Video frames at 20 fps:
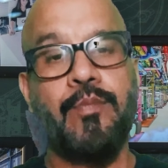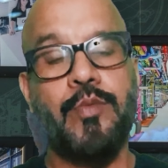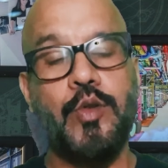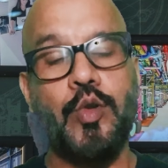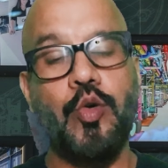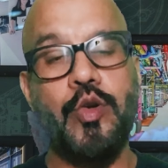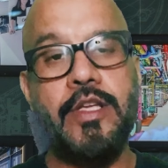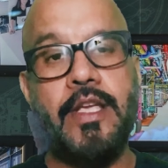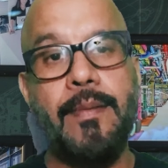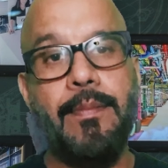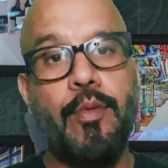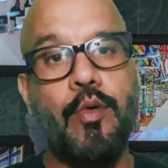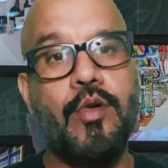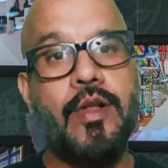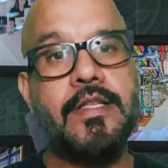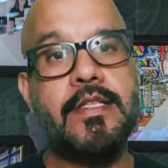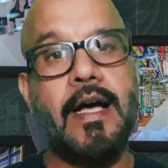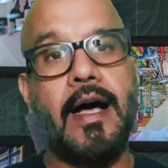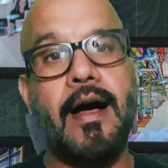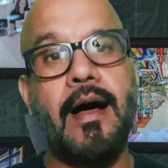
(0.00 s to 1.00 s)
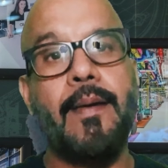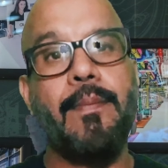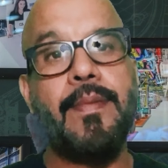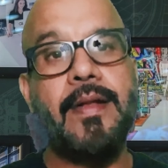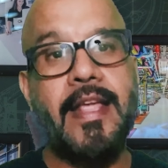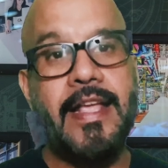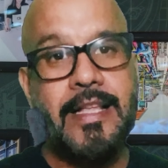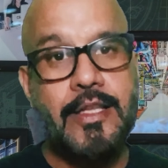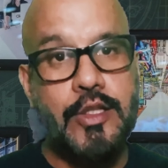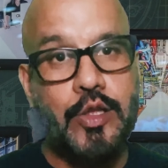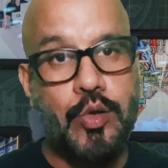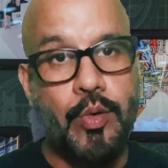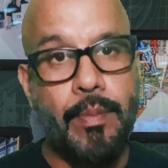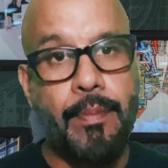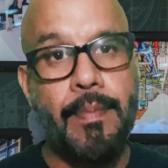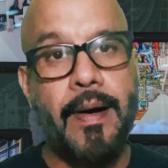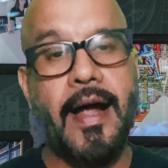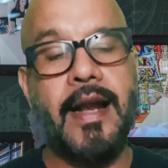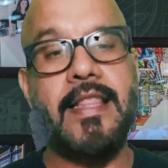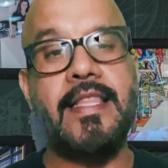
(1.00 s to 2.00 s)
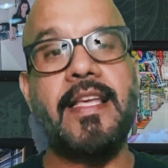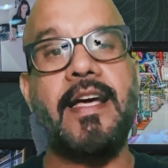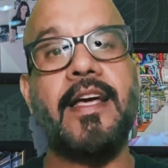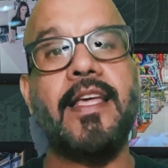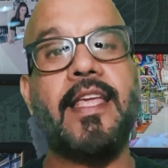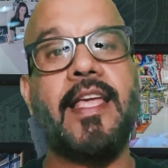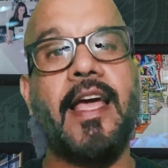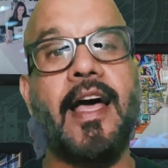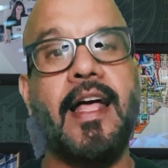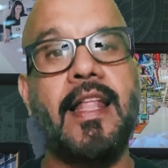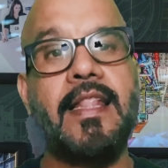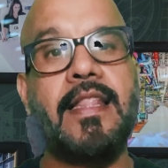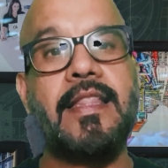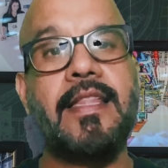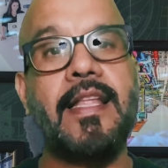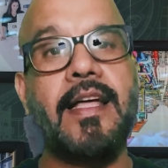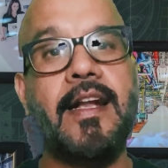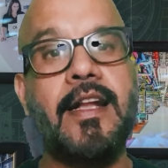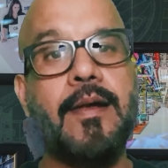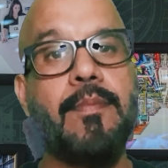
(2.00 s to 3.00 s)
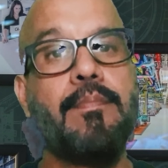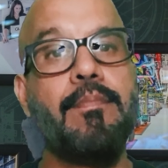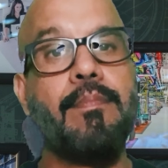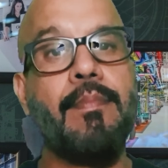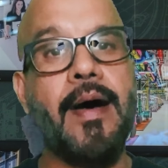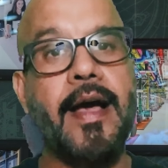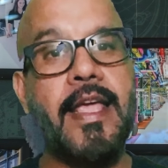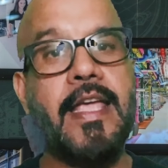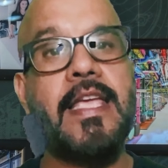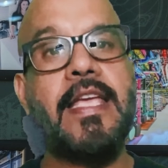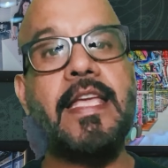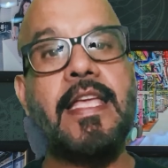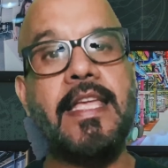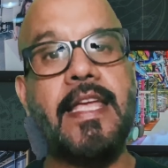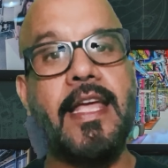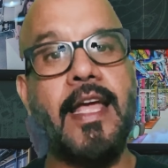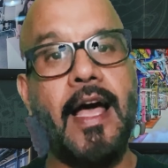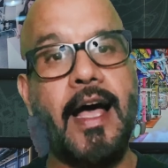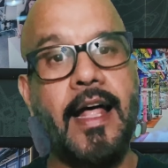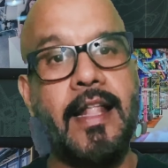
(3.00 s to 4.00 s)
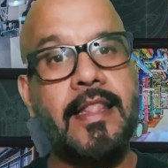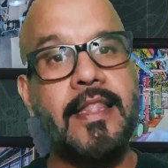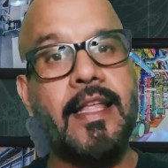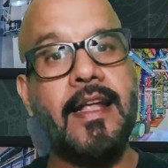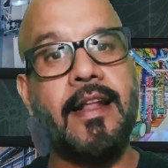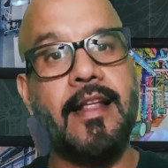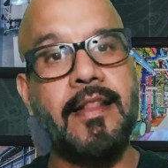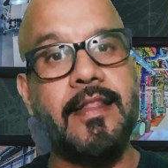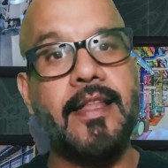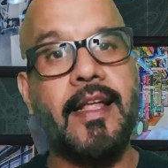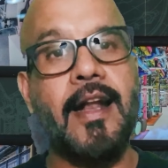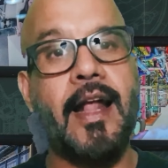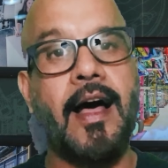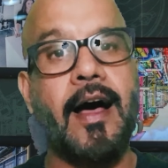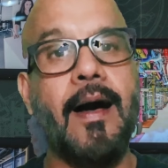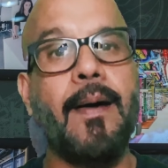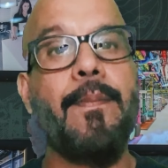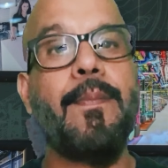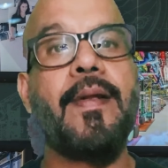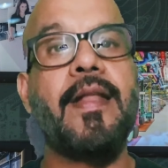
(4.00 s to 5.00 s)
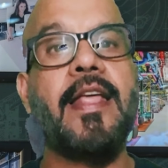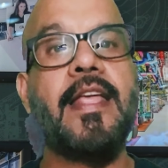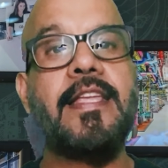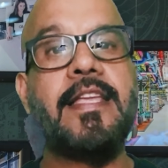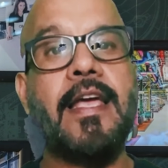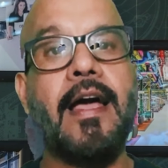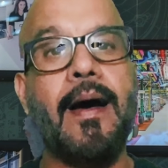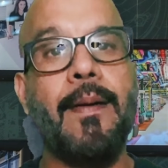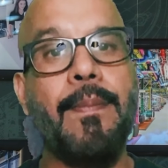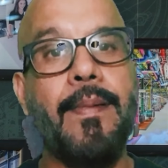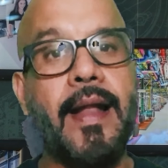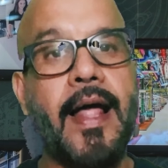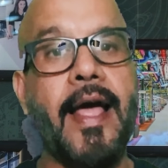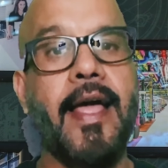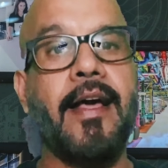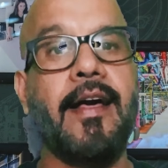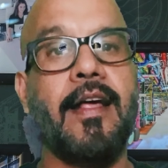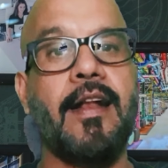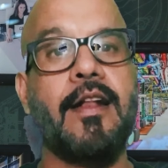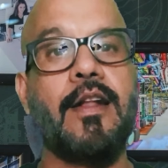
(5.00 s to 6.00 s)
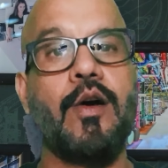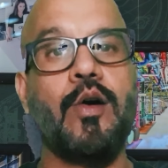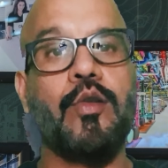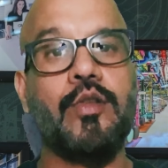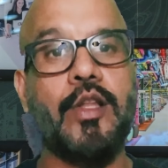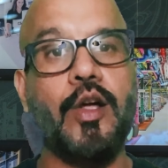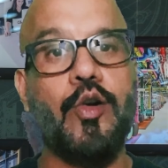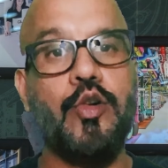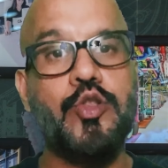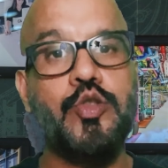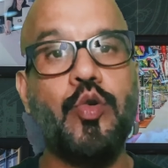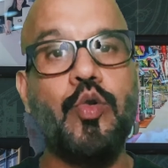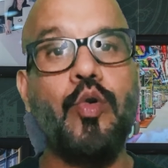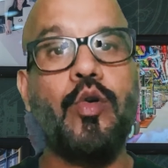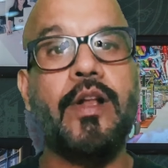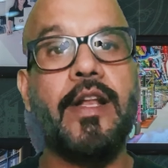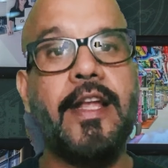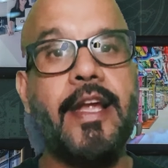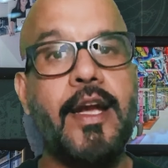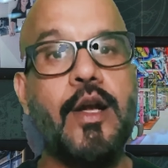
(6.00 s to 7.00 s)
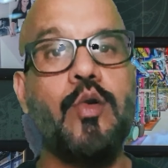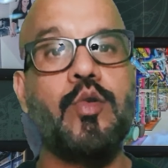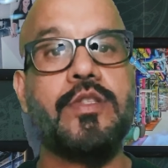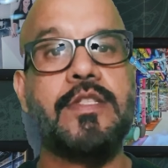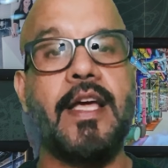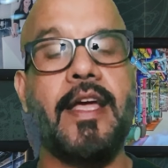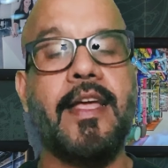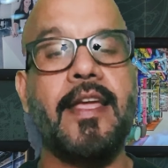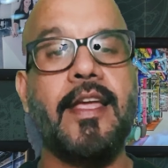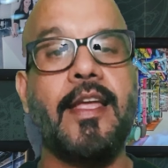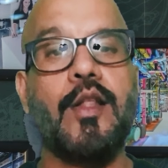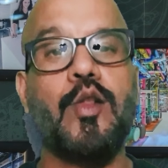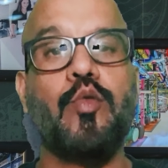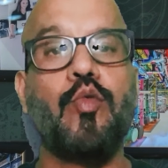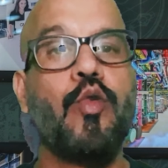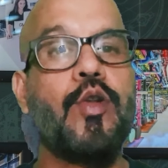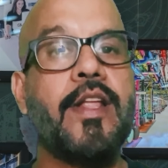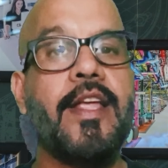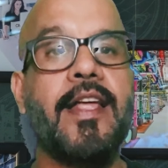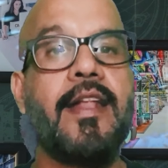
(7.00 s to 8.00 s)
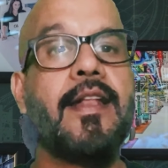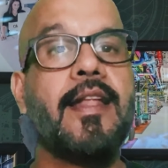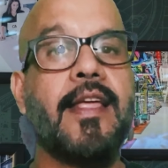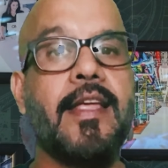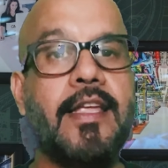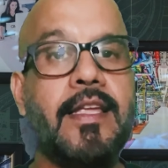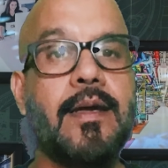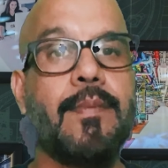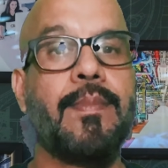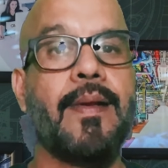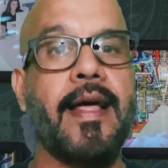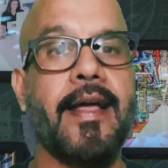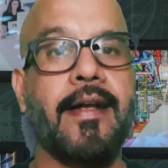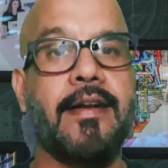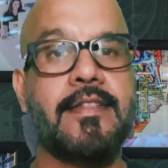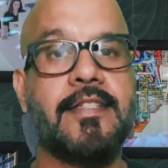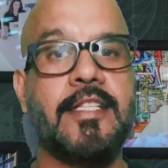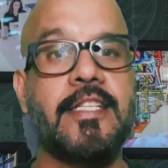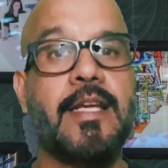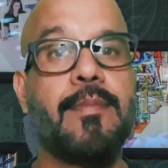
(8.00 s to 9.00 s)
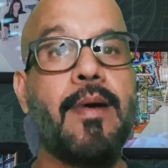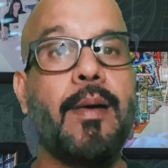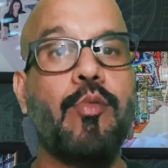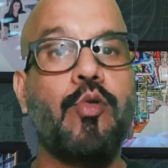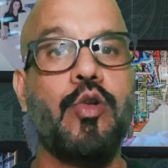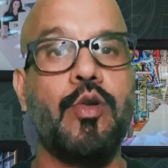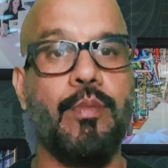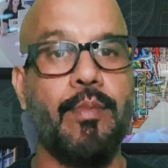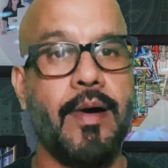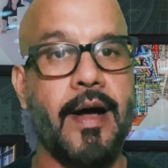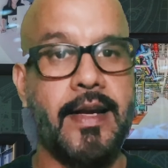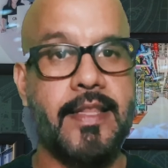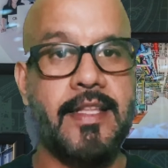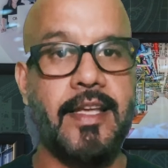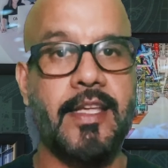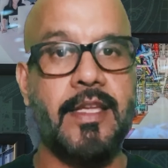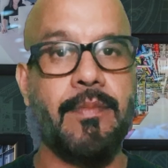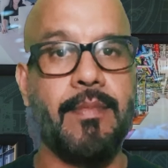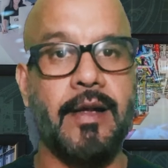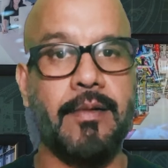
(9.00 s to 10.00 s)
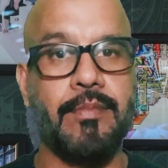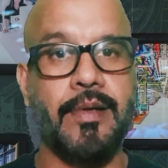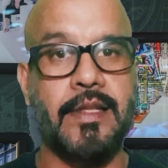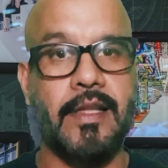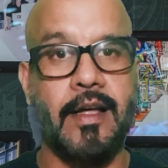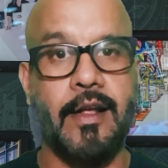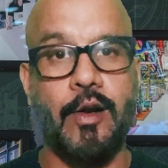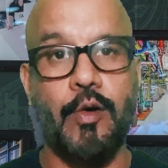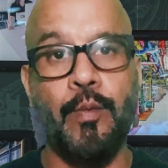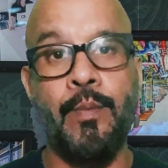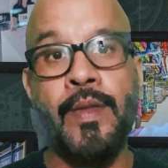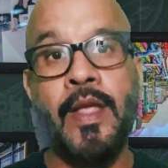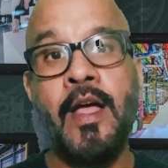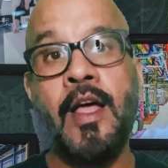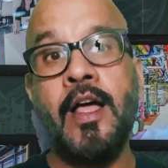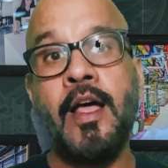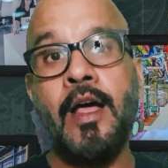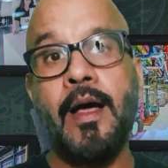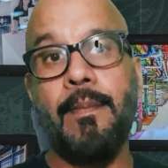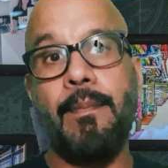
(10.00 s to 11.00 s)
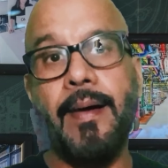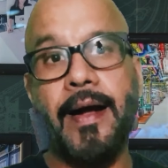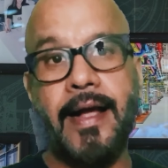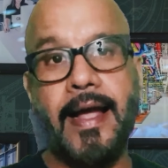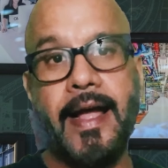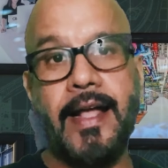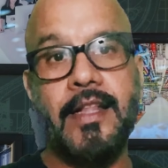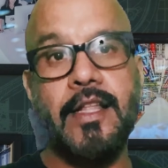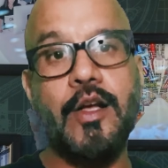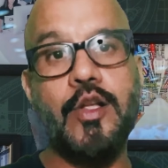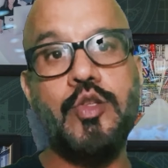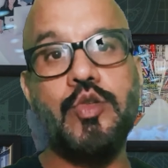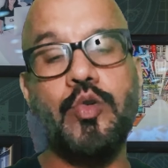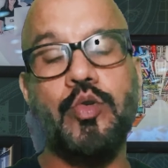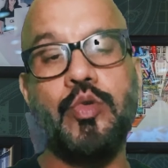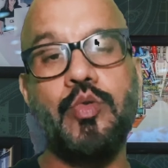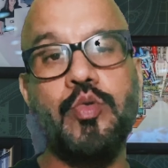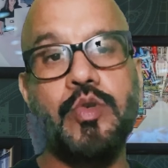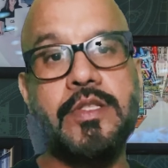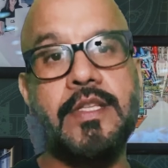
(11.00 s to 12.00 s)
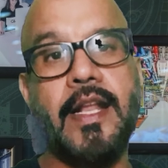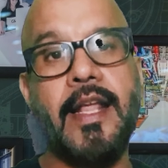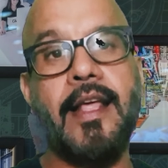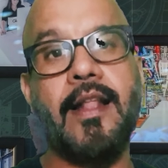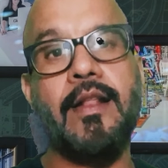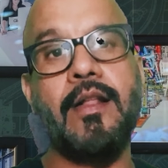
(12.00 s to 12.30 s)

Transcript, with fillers: तो ये बोनस आपने लुम्बारदिया के अंदर मई के अंदर अंदर आपने ये अप्लाई करना होता है और जो लोग लेट हो जाएंगे तो वो ये नहीं, नहीं अप्लाई कर सकते ये मैं आपको लुम्बारदिया की बात बता रहा हूँ बाकायदा जो दूसरे